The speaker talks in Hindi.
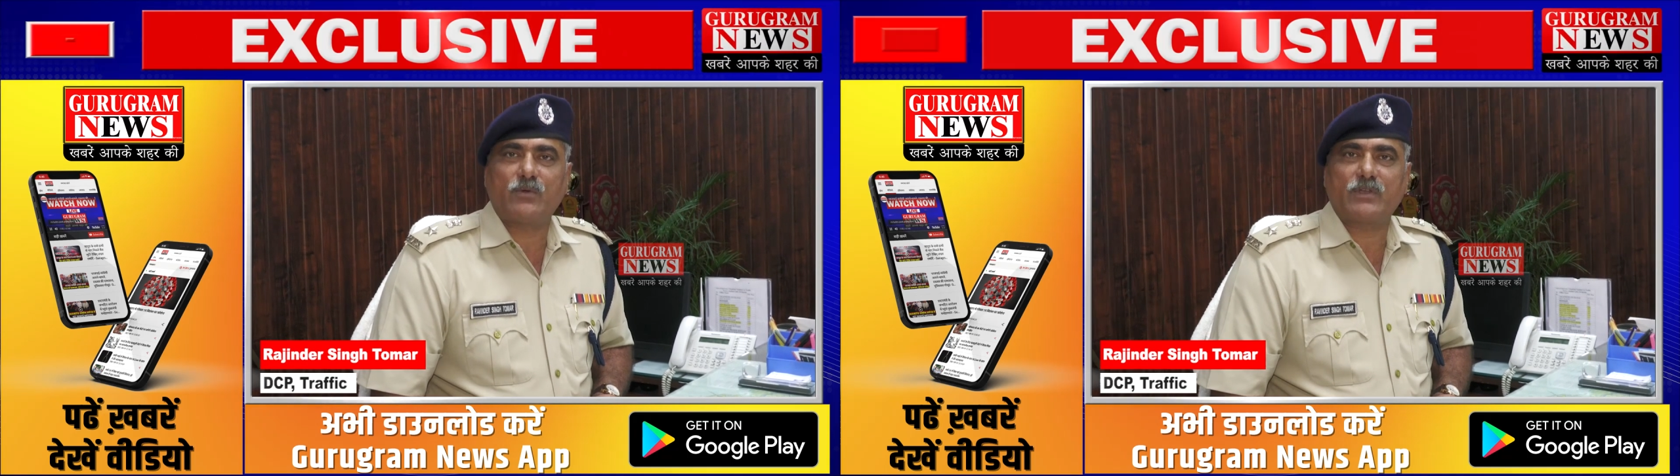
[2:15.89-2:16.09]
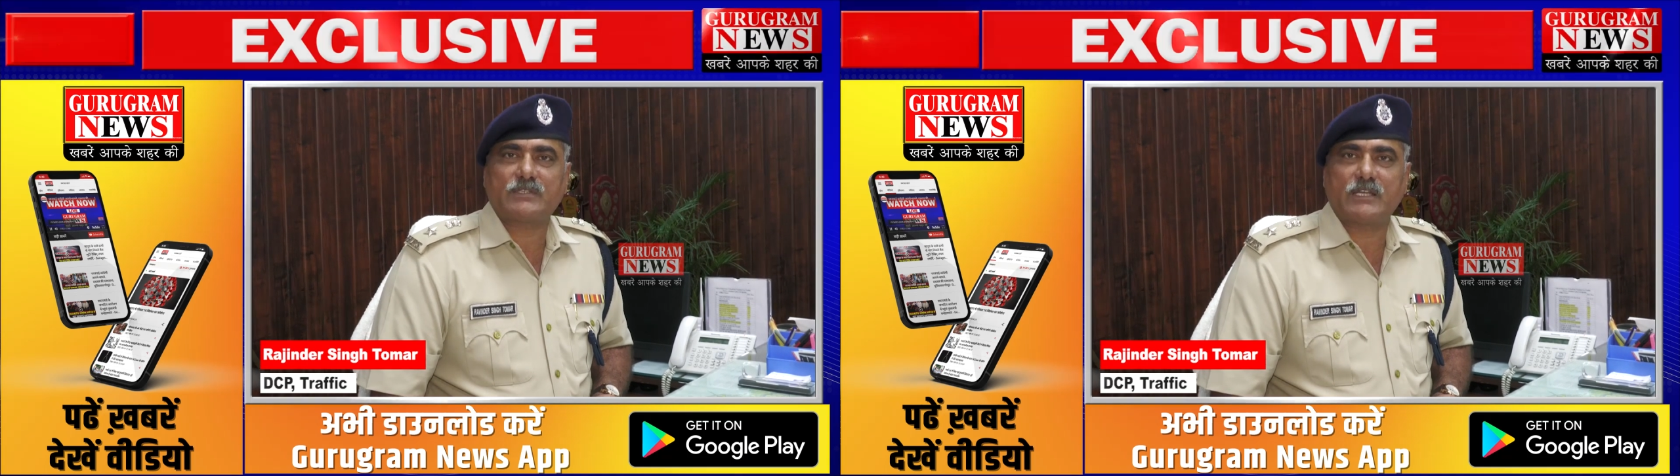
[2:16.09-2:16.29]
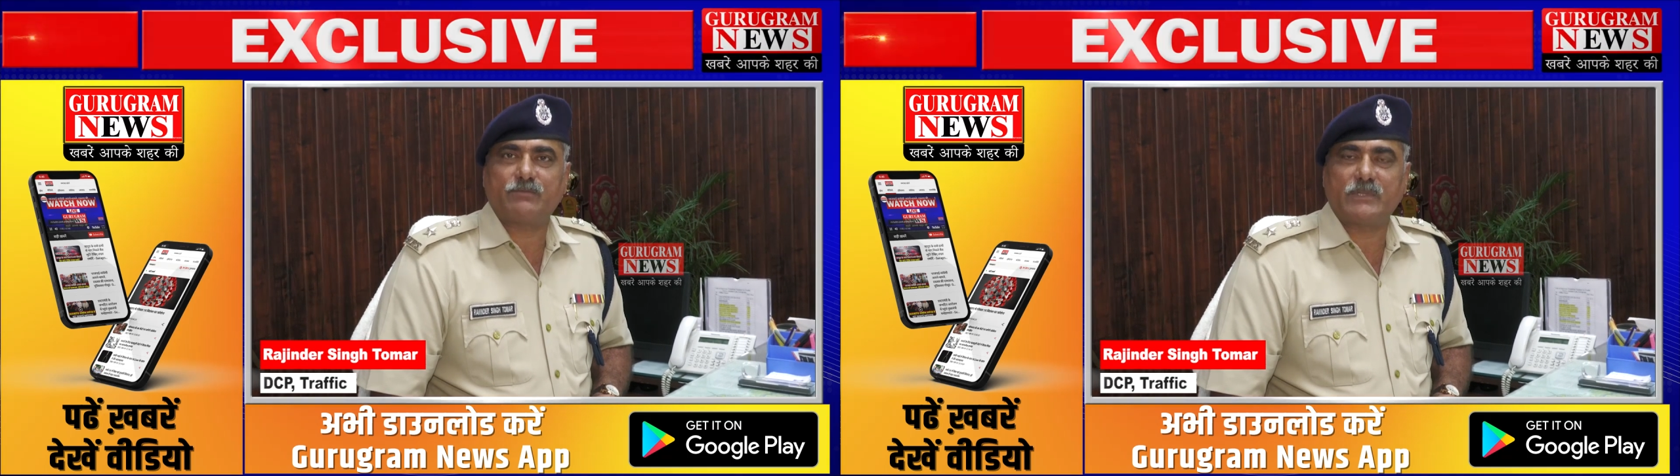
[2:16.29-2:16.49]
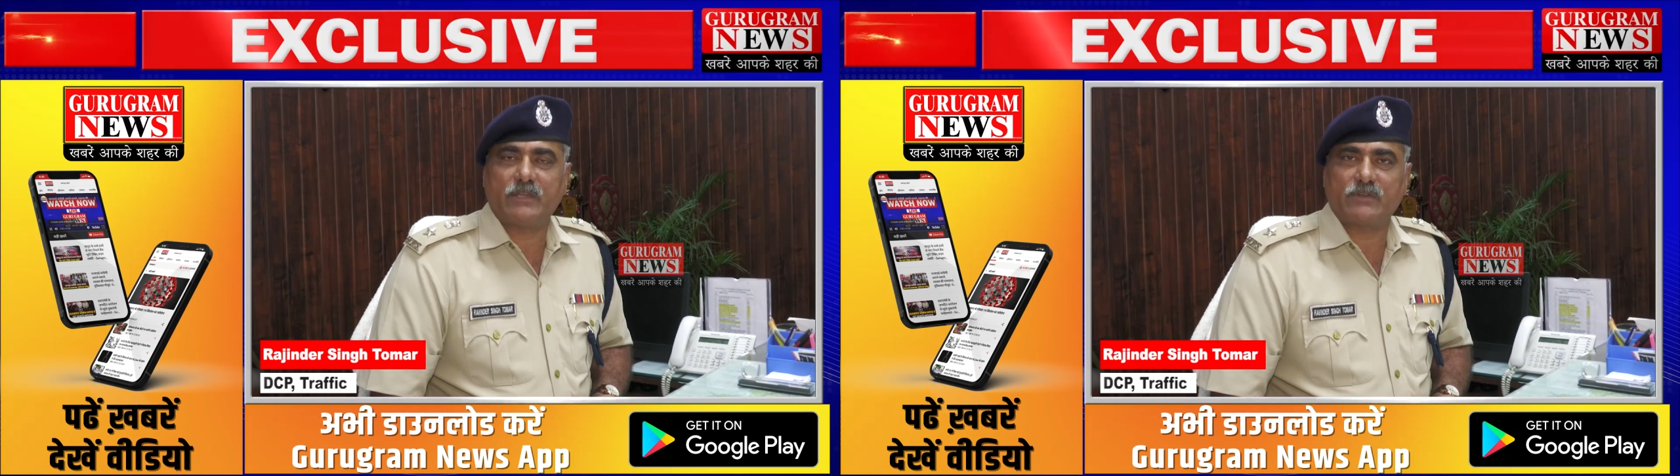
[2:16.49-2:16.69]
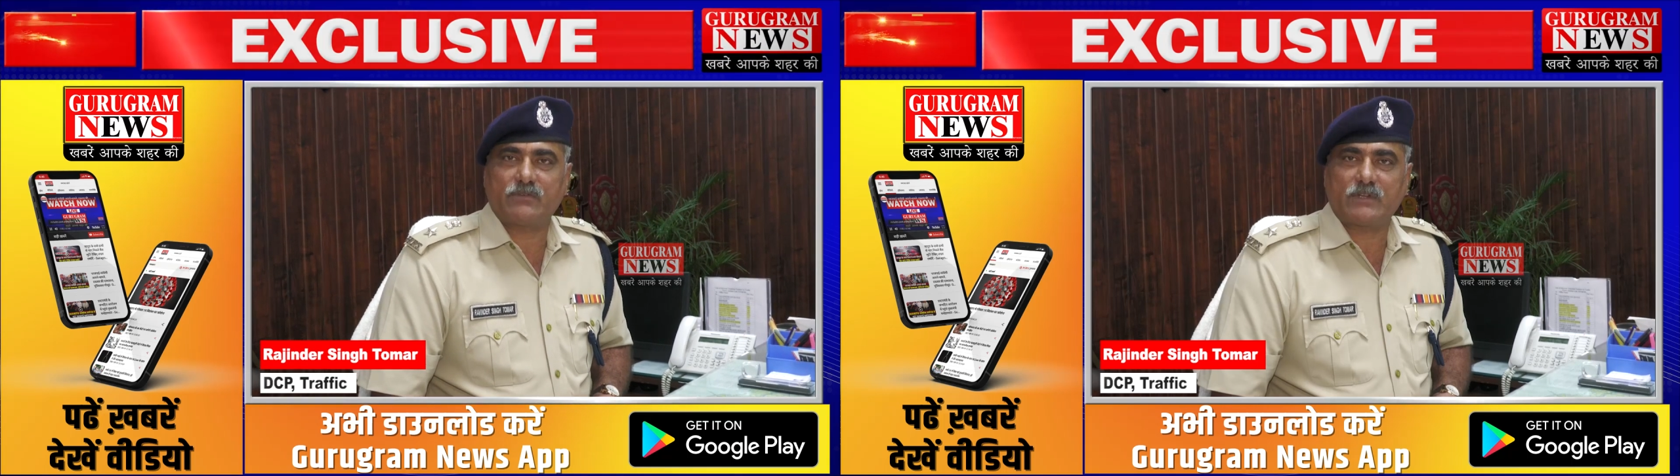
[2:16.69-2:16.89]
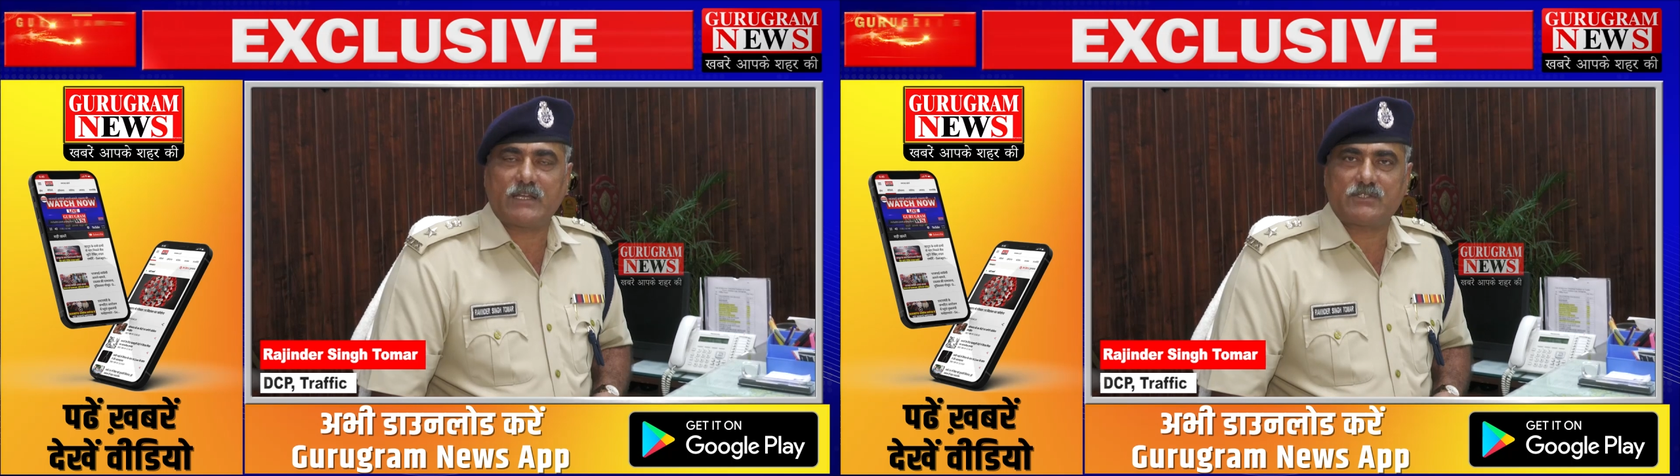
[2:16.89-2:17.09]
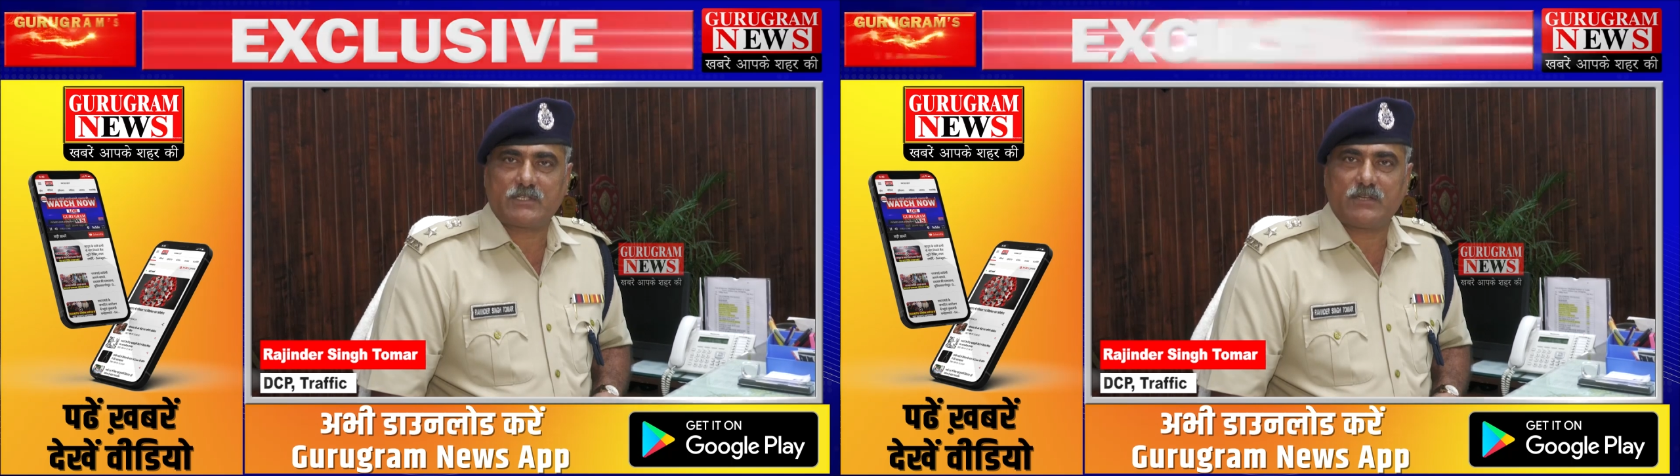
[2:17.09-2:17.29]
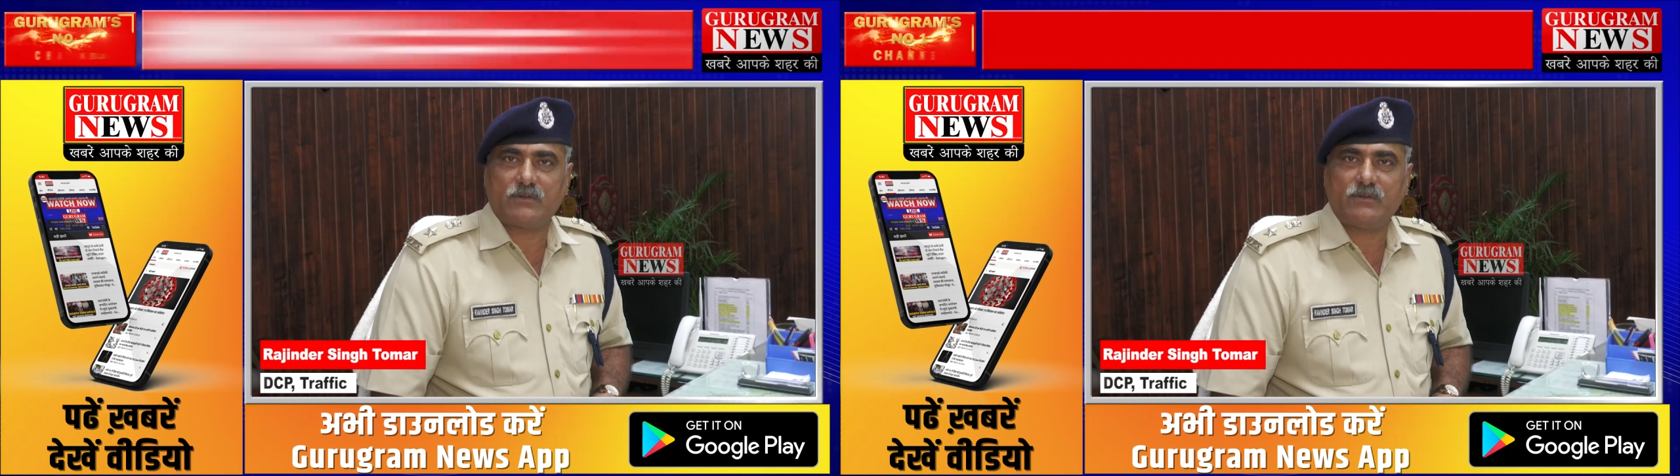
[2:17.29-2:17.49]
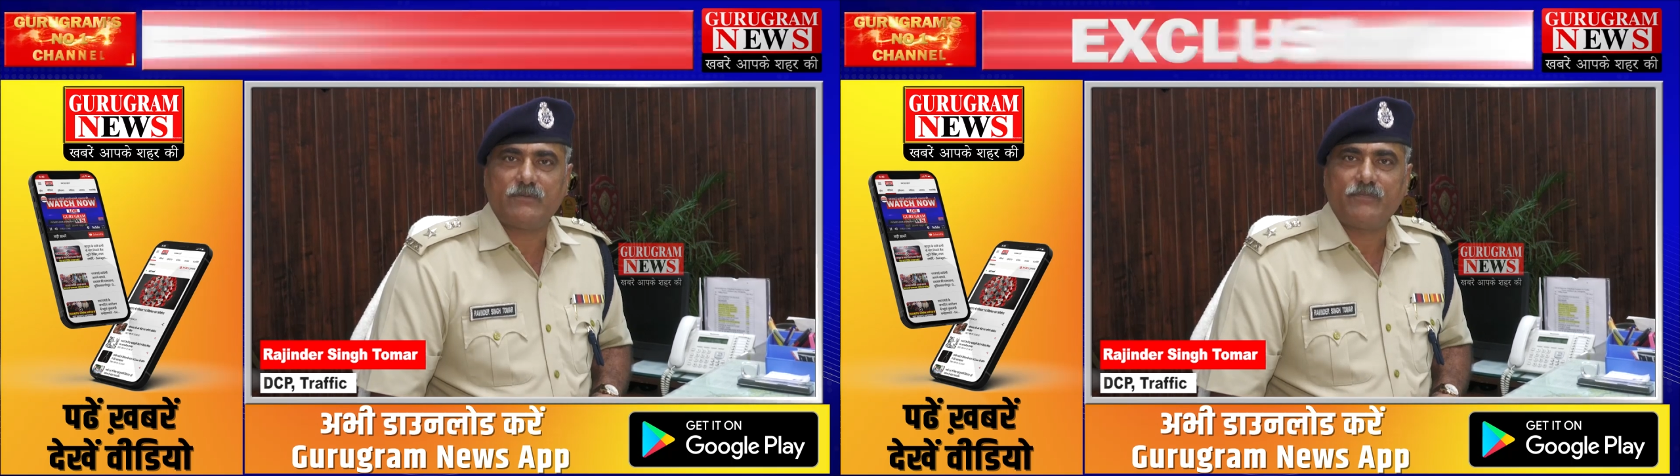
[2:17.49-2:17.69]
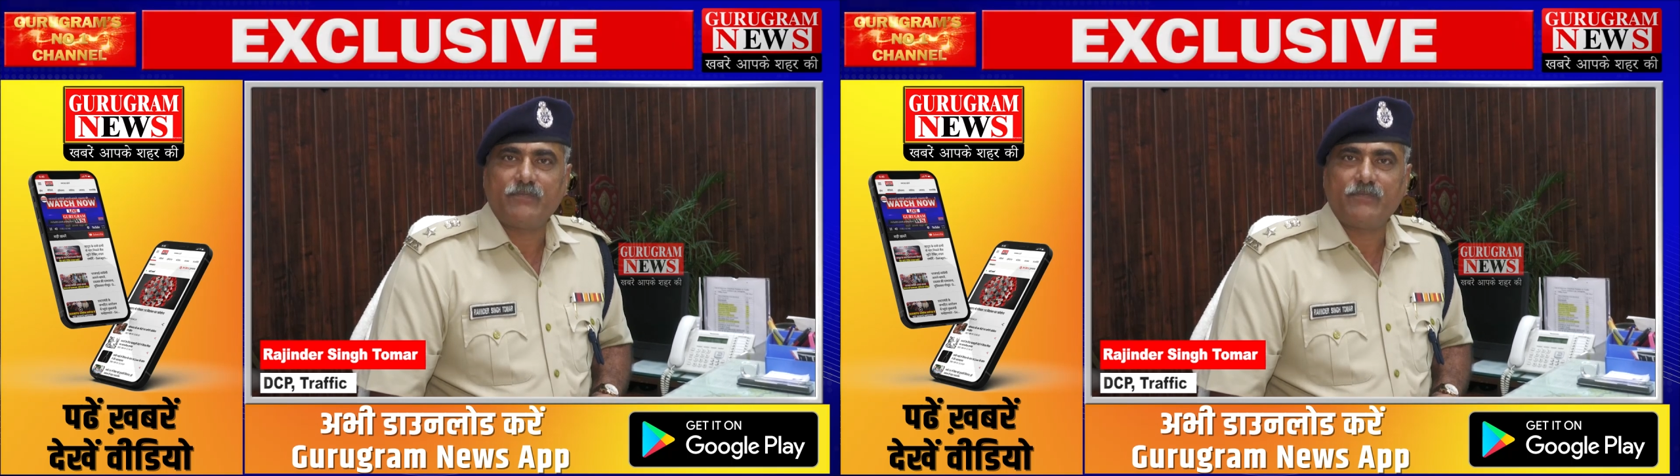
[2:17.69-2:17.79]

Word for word: लोगों के साथ बिहेवियर उनका अच्छा हो